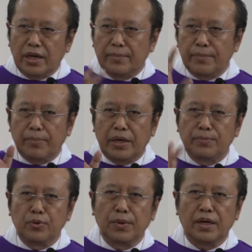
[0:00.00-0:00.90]
Bapak
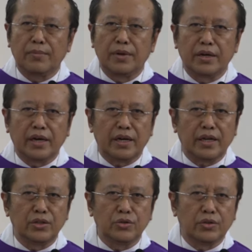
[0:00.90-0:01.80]
Ibu pernah
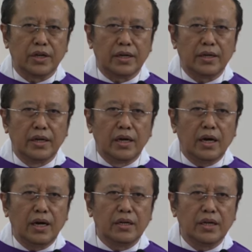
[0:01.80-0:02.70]
mendengarkan juga,
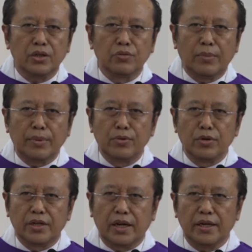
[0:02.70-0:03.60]
ada dua
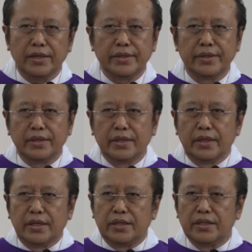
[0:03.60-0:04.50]
pemuda,
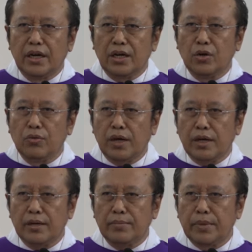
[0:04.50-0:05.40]
dia
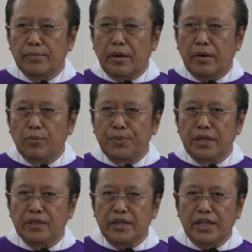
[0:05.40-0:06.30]
keluar membawa
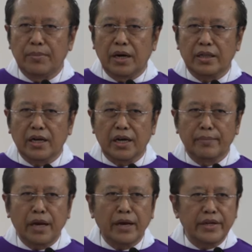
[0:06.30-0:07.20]
mobilnya, dia mengatakan,
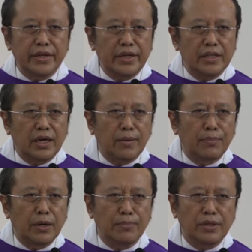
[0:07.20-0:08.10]
mari kita
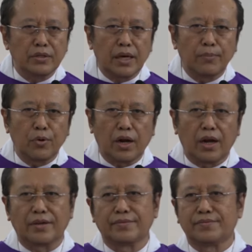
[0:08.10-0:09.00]
berpesta pora